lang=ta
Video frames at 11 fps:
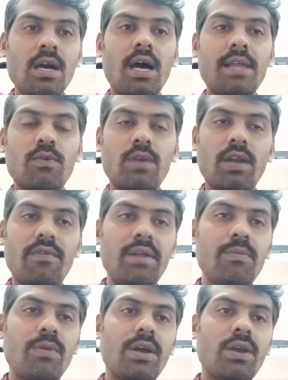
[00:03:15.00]
அதுக்குண்டான
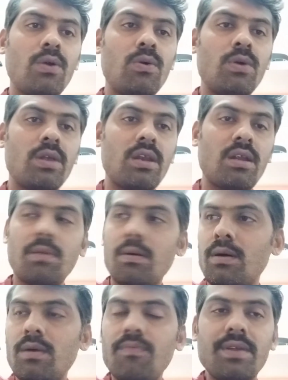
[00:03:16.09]
வழிமுறைகளையோ இல்லை நம்ம
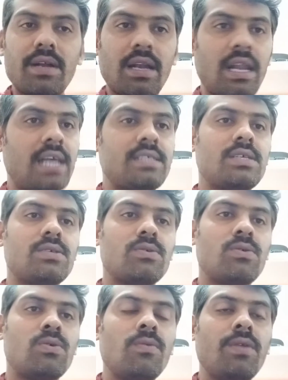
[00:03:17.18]
கிளாஸஸோ
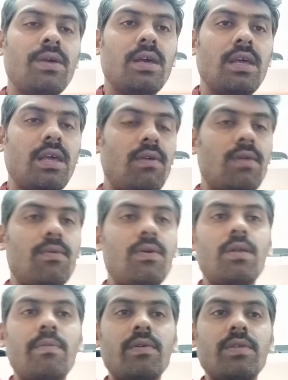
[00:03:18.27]
எவ்வளவோ
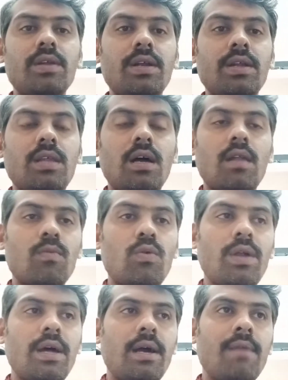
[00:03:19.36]
நம்ம வந்து எடுத்தாலும் கூட